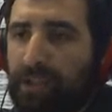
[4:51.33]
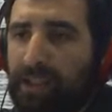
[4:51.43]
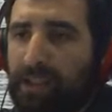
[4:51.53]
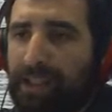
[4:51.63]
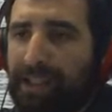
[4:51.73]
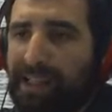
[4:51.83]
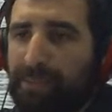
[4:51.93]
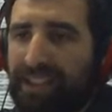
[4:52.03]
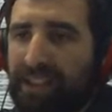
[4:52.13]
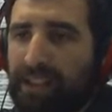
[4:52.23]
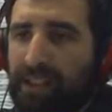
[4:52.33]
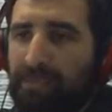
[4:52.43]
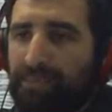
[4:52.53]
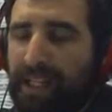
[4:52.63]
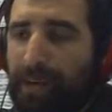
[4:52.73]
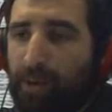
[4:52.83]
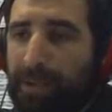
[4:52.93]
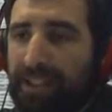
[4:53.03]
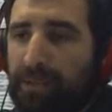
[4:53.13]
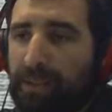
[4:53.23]
y realmente a vos
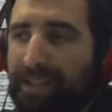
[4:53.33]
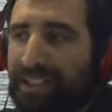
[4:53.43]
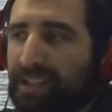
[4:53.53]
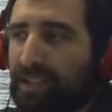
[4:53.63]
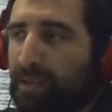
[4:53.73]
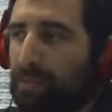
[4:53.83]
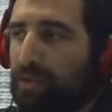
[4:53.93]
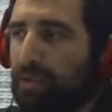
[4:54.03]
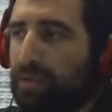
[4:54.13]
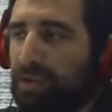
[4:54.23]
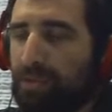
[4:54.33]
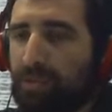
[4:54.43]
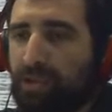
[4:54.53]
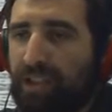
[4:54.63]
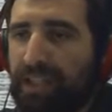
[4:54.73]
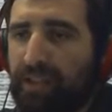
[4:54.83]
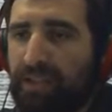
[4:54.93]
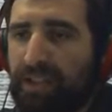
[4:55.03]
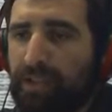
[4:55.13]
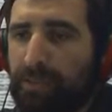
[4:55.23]
particularmente te lleva mucho esfuerzo y mucho sacrificio,